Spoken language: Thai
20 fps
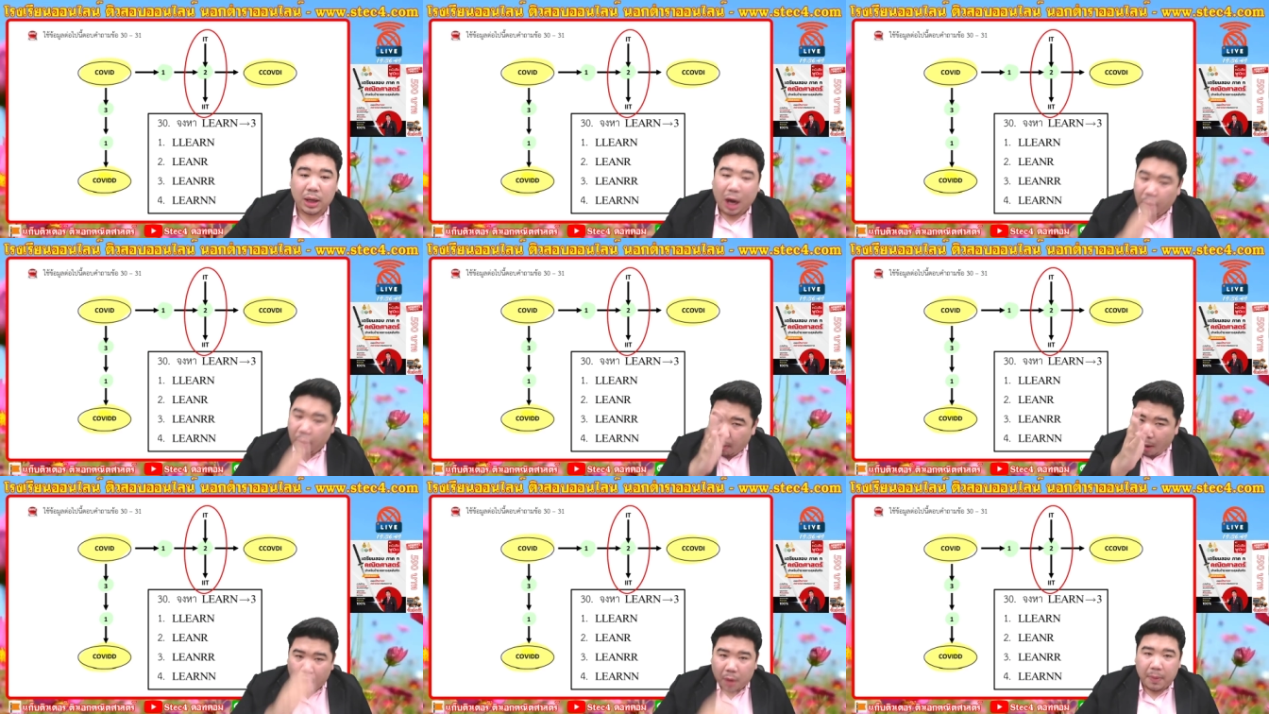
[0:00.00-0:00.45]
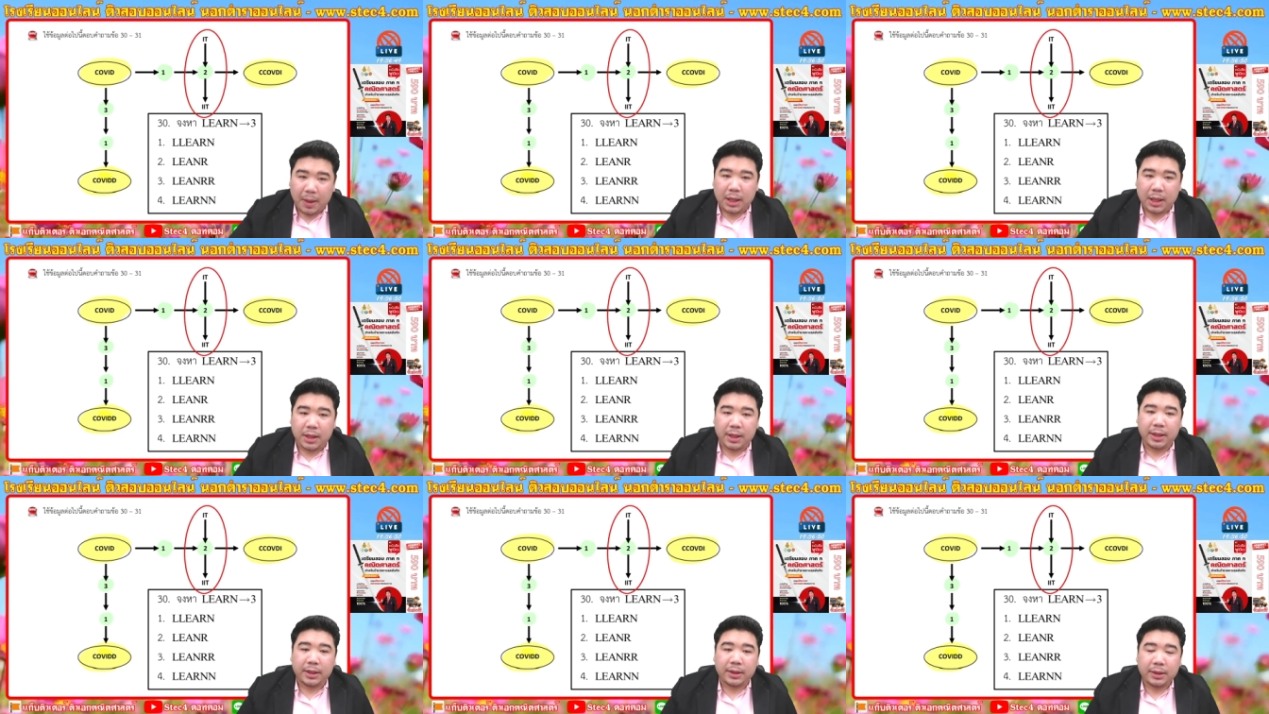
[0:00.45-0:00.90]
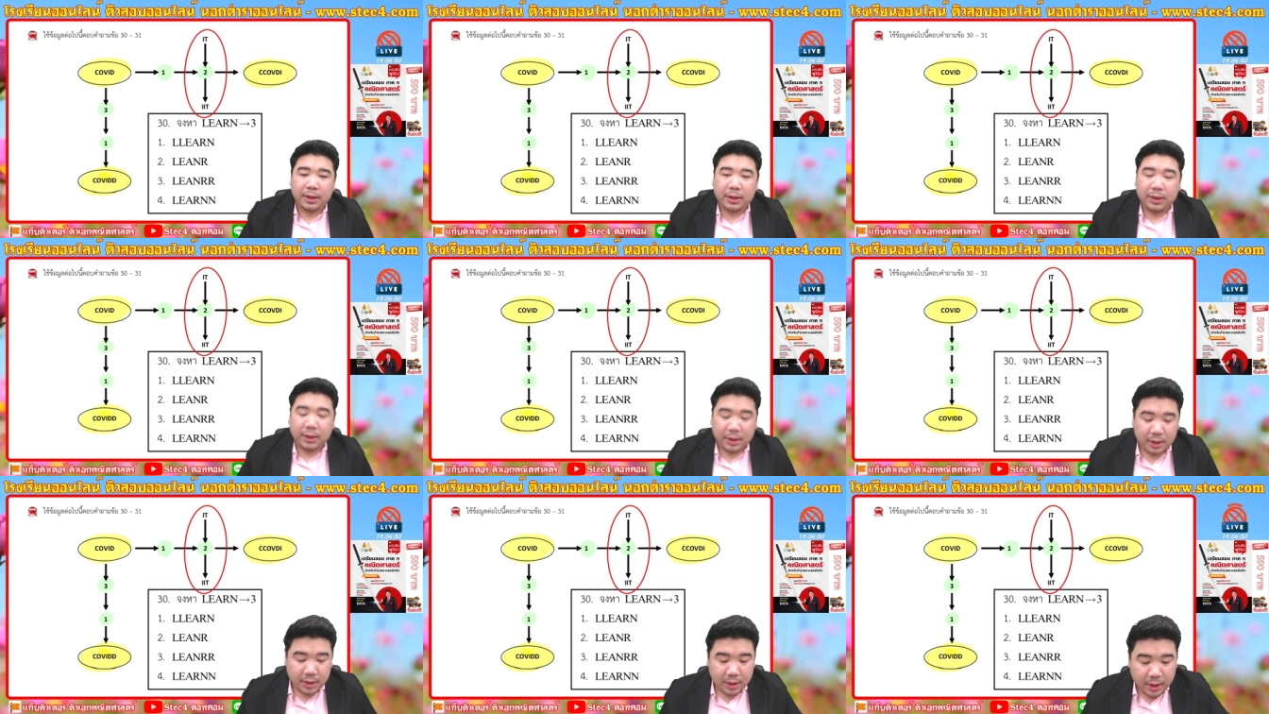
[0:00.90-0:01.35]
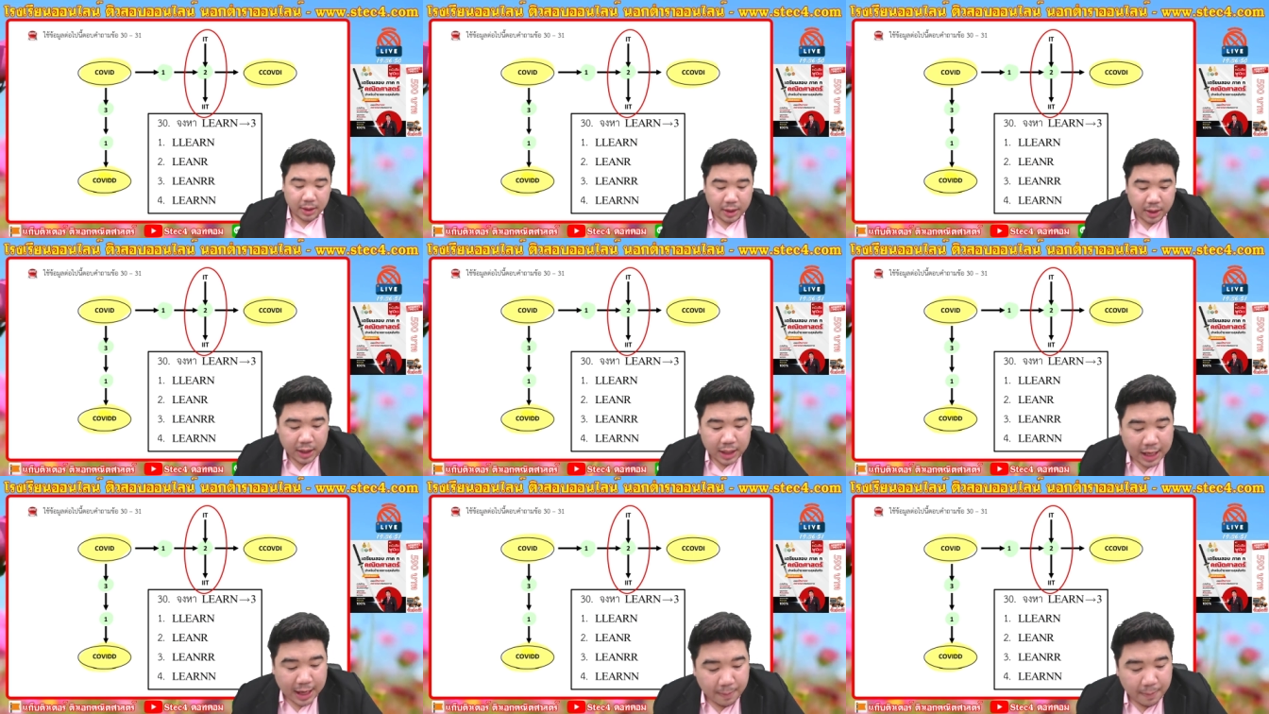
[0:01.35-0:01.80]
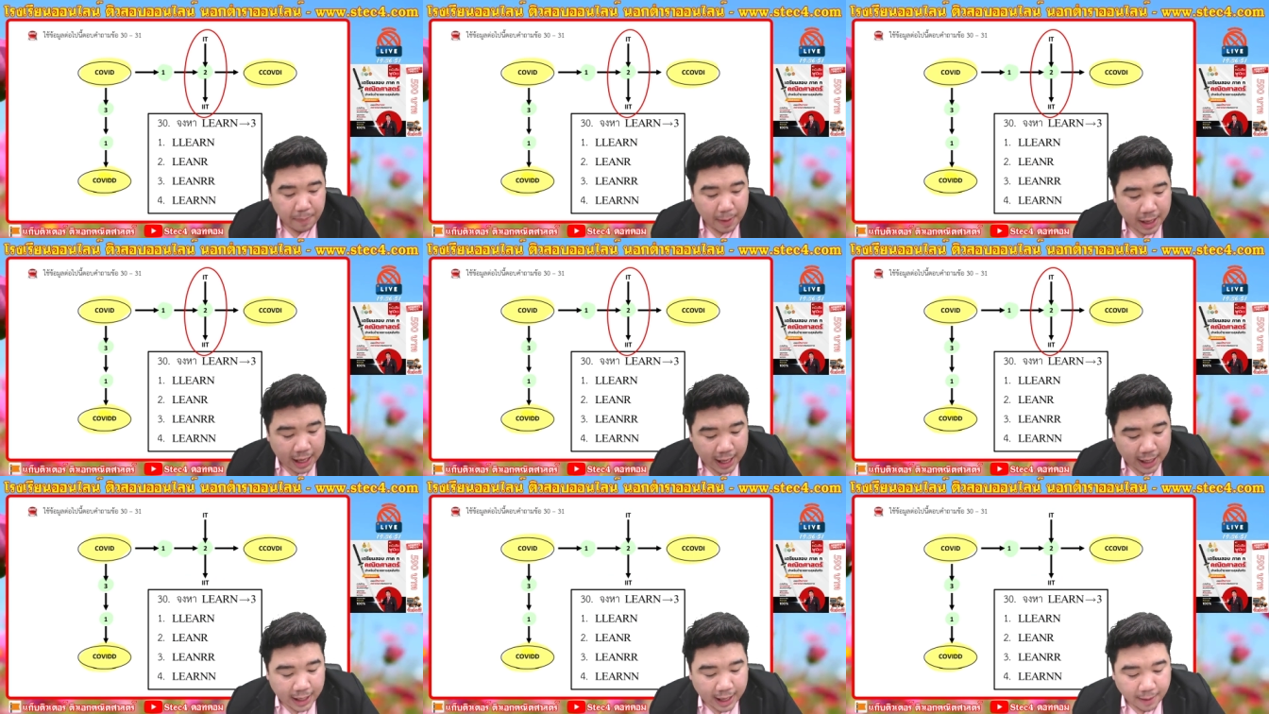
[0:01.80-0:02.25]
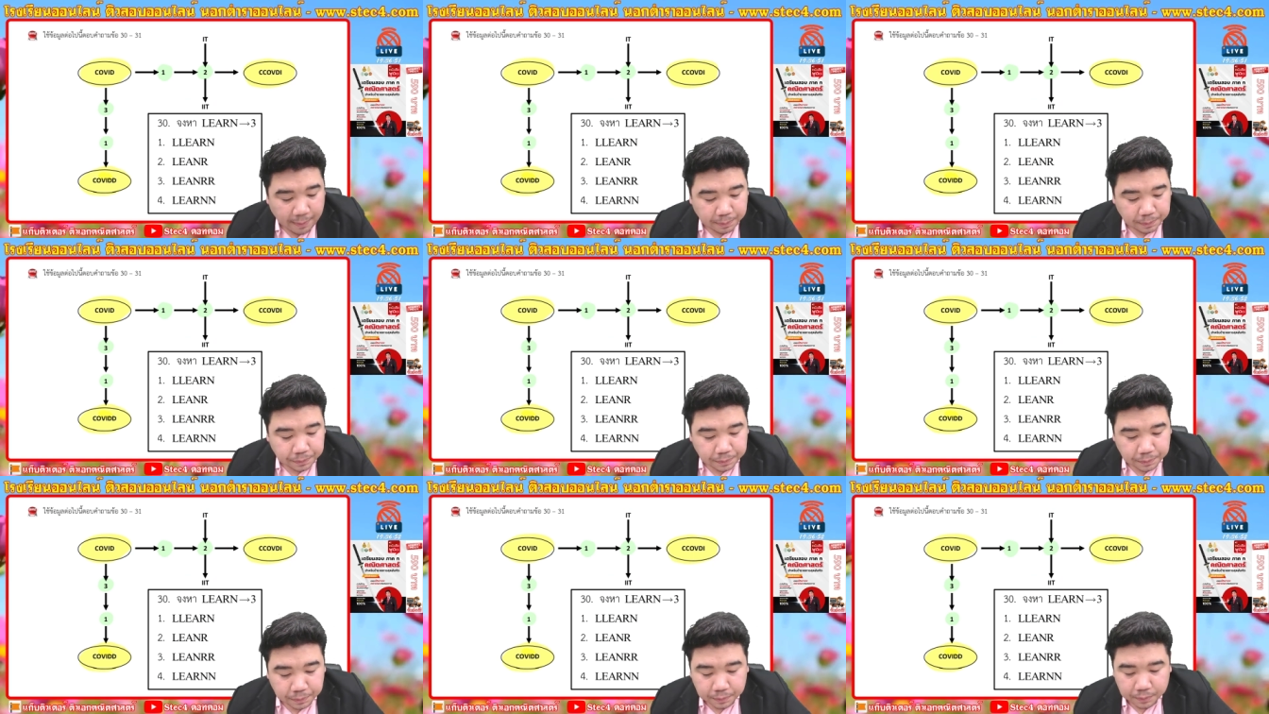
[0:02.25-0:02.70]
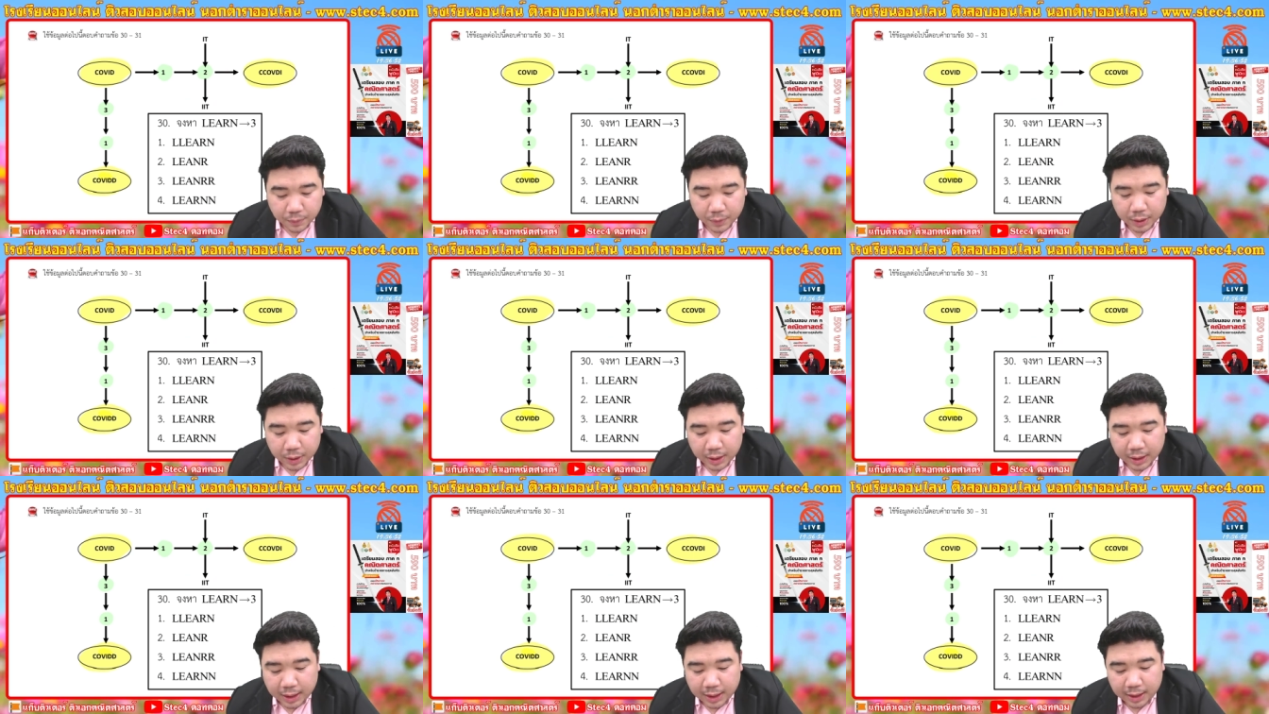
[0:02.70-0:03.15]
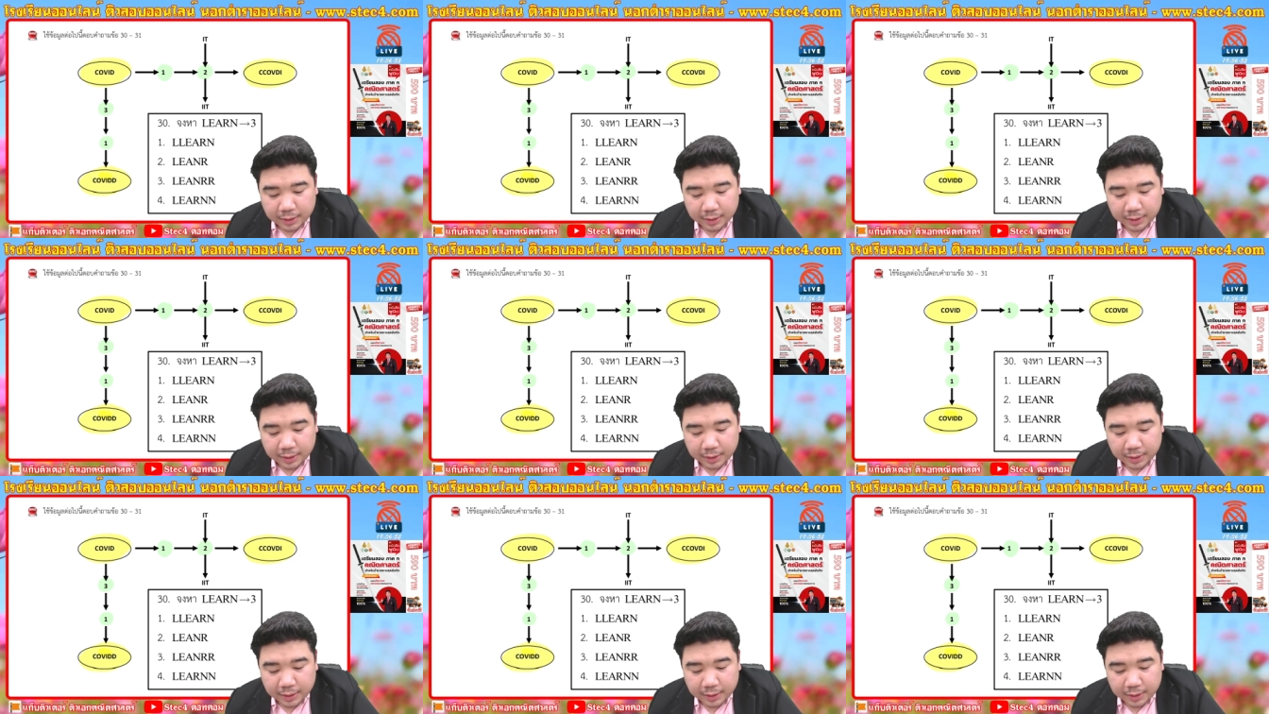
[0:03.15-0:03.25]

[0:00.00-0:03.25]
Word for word: เขาบอกมาเลย เดิมเป็นอะไรครับ นี่